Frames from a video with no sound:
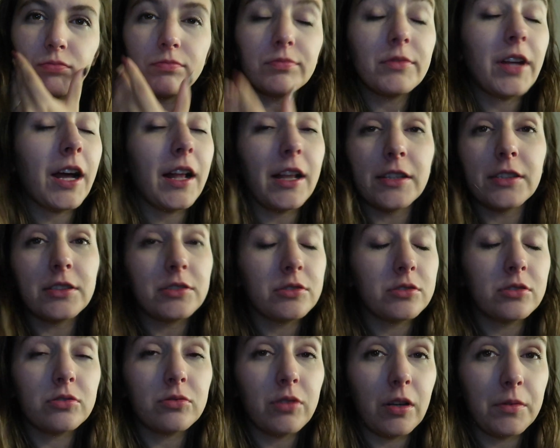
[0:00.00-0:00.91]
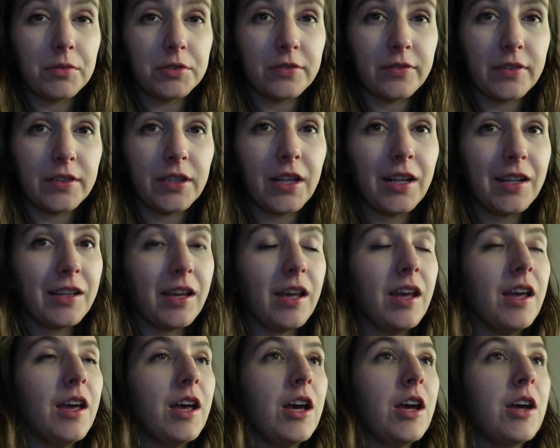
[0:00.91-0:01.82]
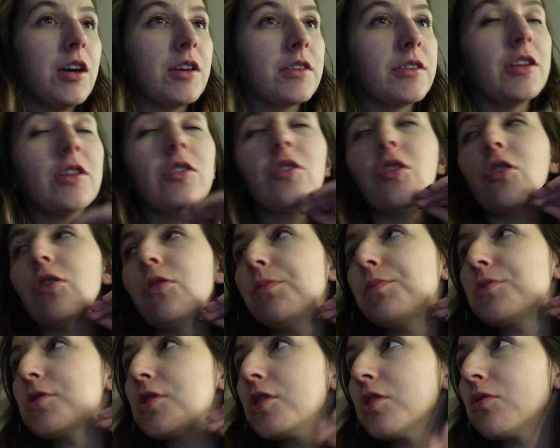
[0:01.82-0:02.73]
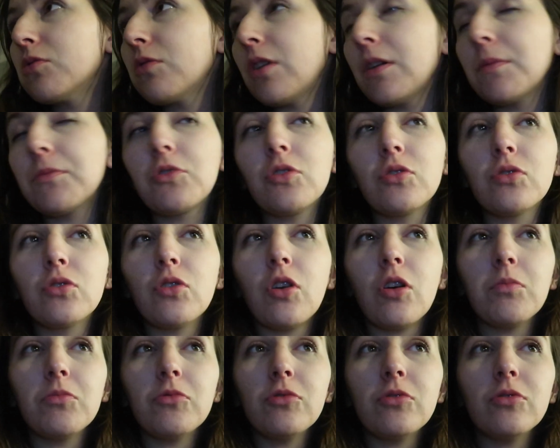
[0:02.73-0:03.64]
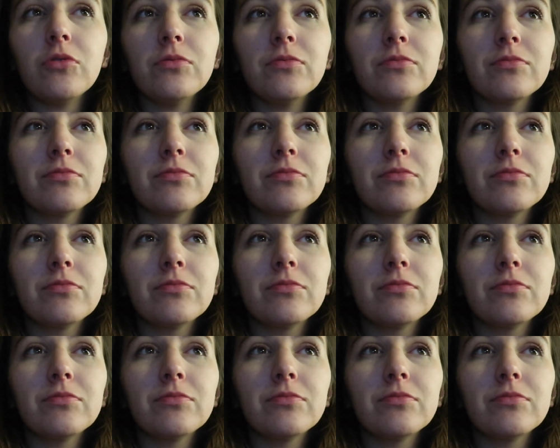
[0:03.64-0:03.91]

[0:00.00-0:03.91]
ale czułam się fatalnie. Tylko przyszłam do domu.